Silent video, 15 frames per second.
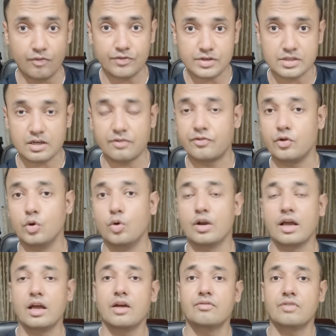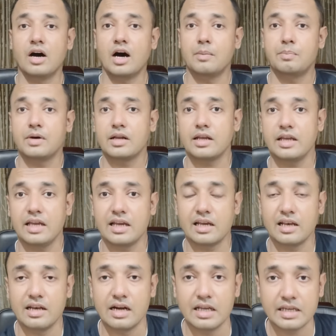ऑफिस का फ्लोर है वहाँ पर एक
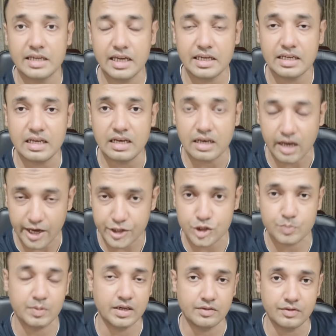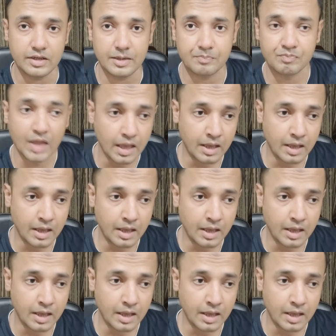लड़के की लाश पड़ी हुई है